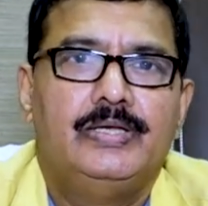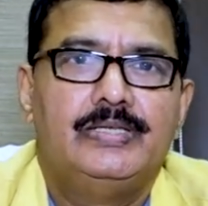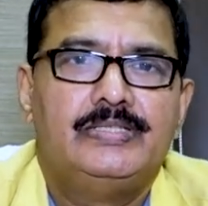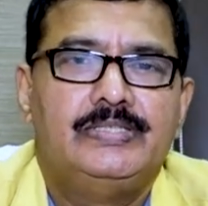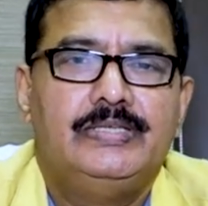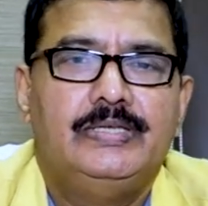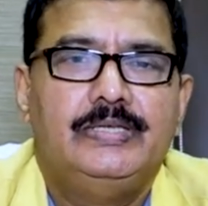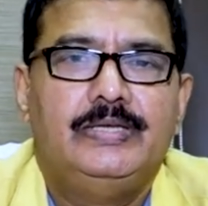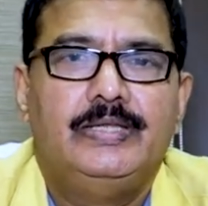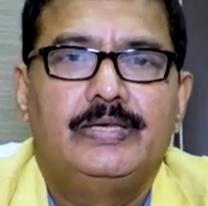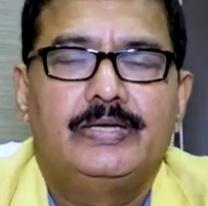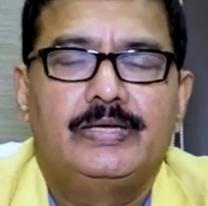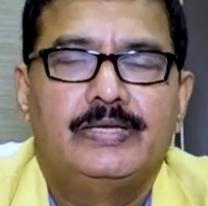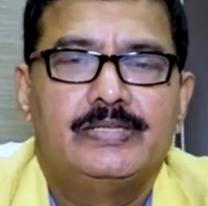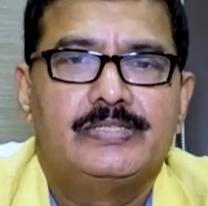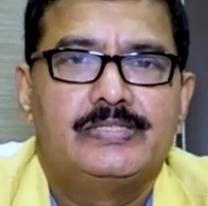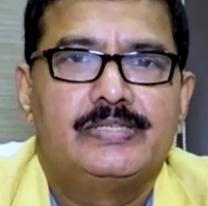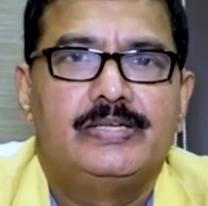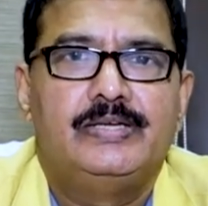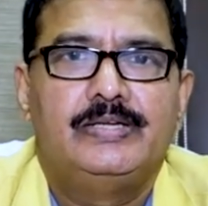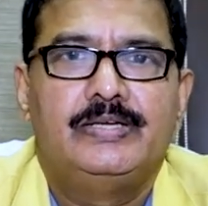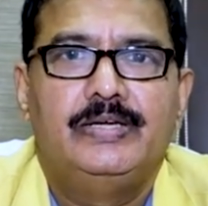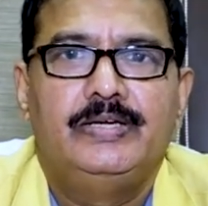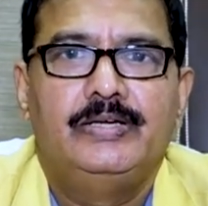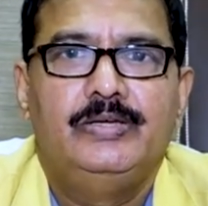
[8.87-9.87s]
సీనియర్
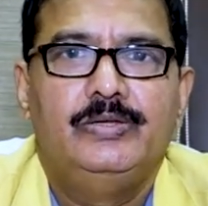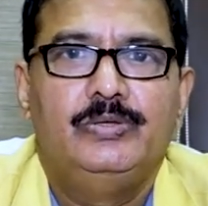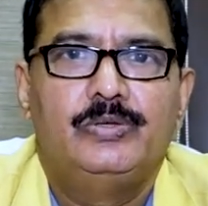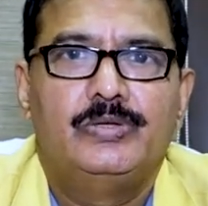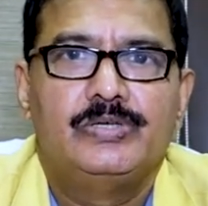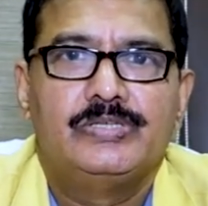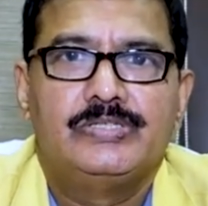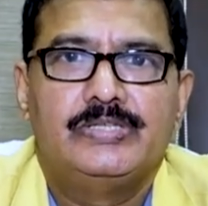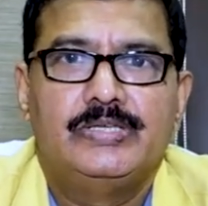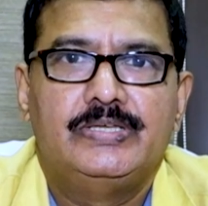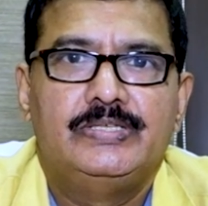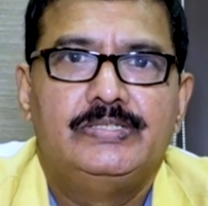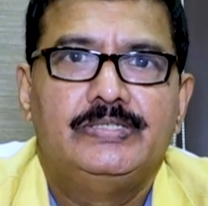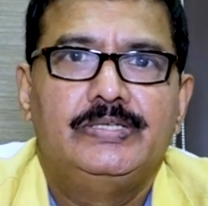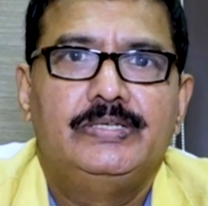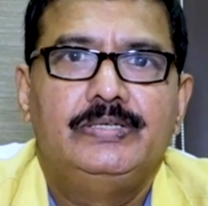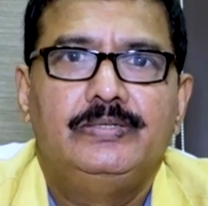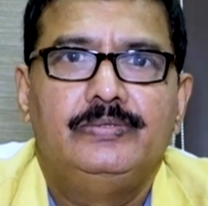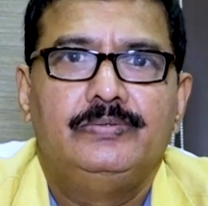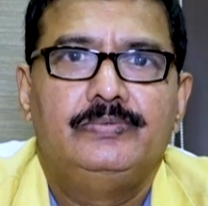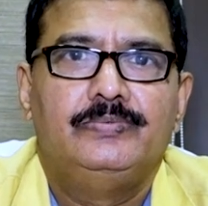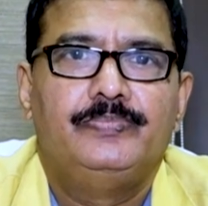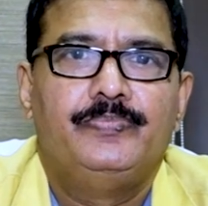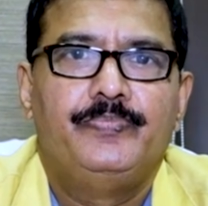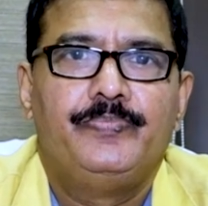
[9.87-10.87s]
కన్సల్టెంట్ న్యూరో సర్జన్
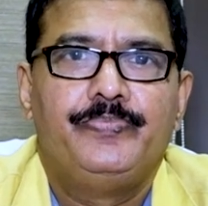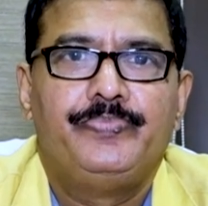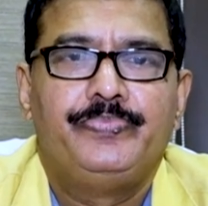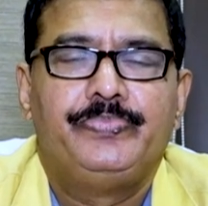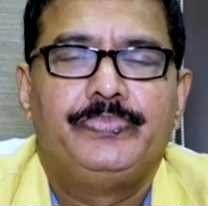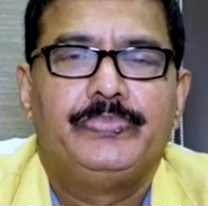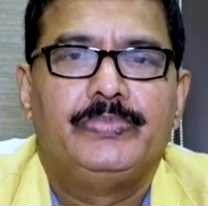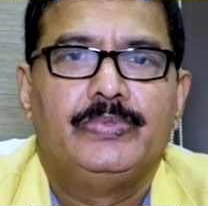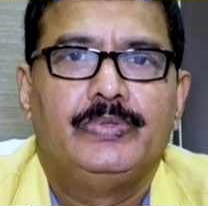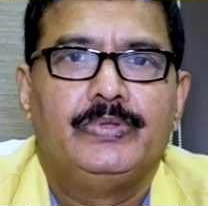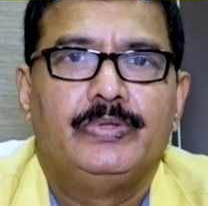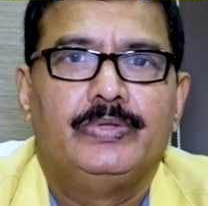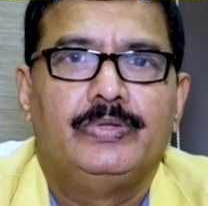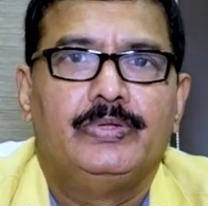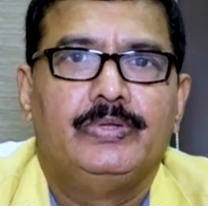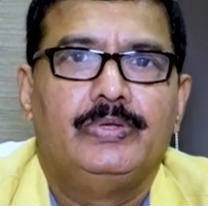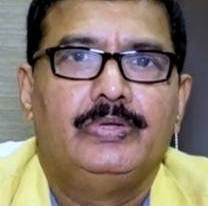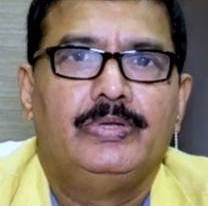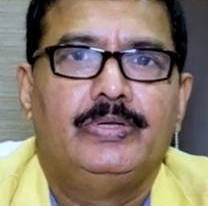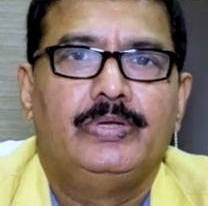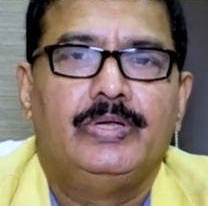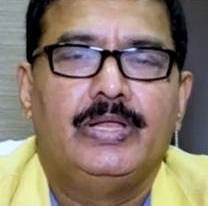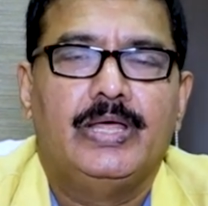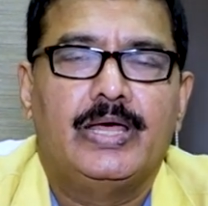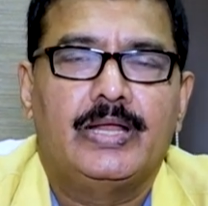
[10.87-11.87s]

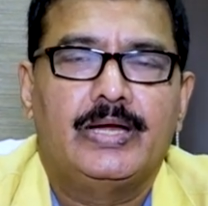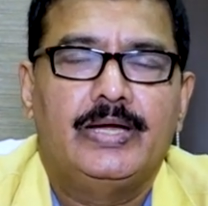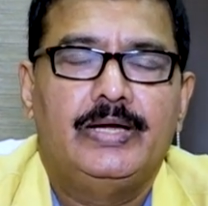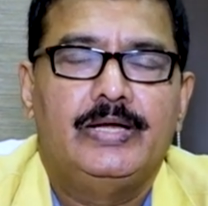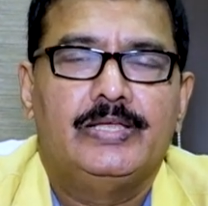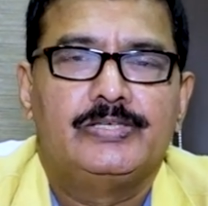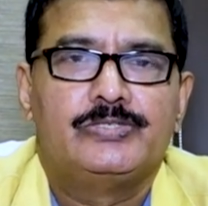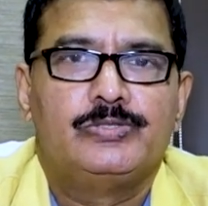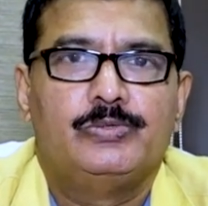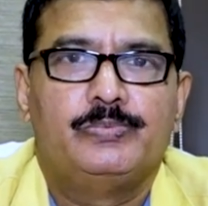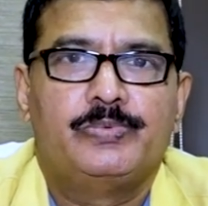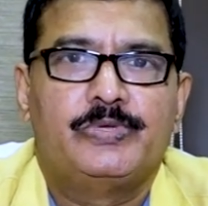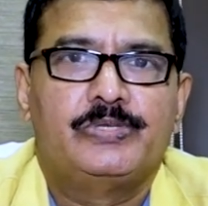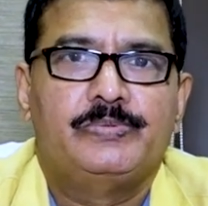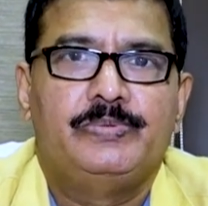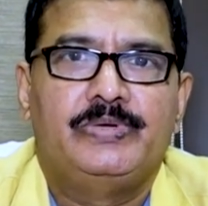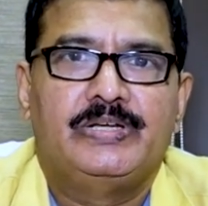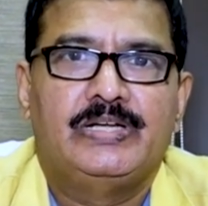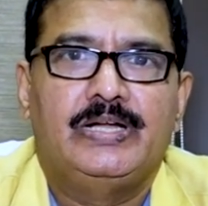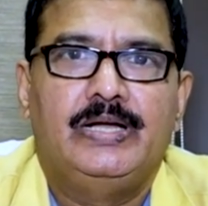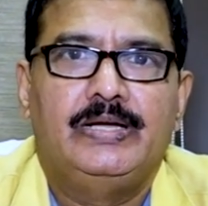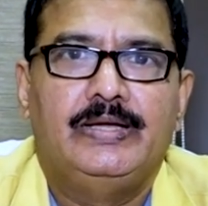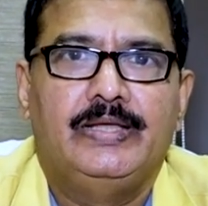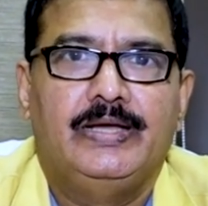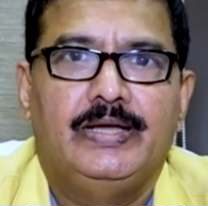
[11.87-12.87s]
నారాయణ సూపర్
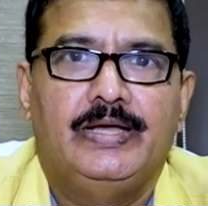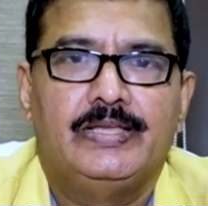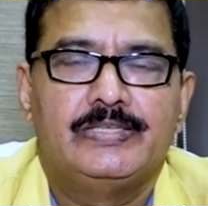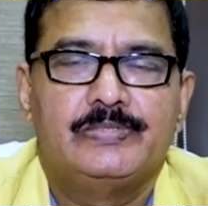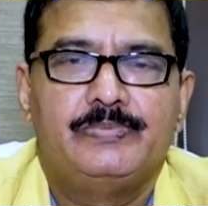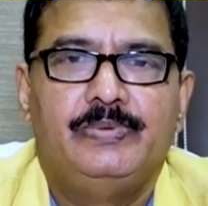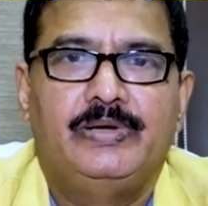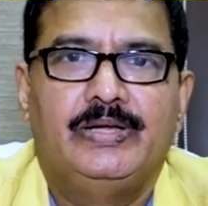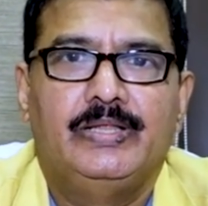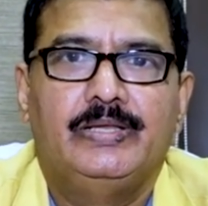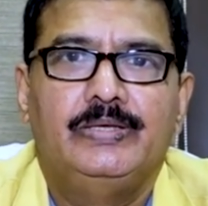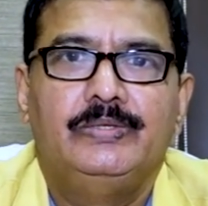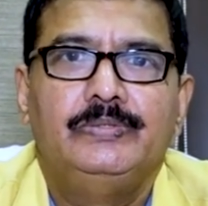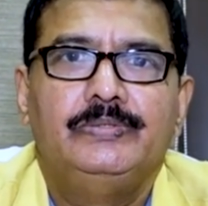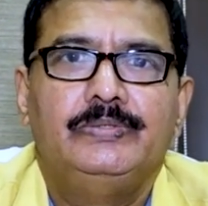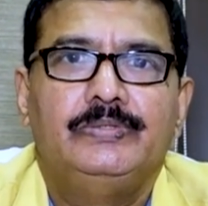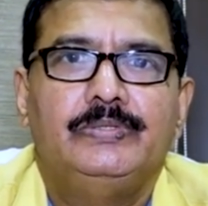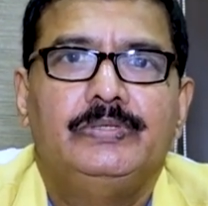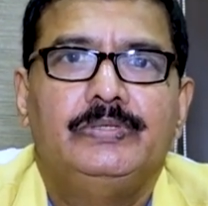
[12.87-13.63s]
స్పెషాలిటీ హాస్పిటల్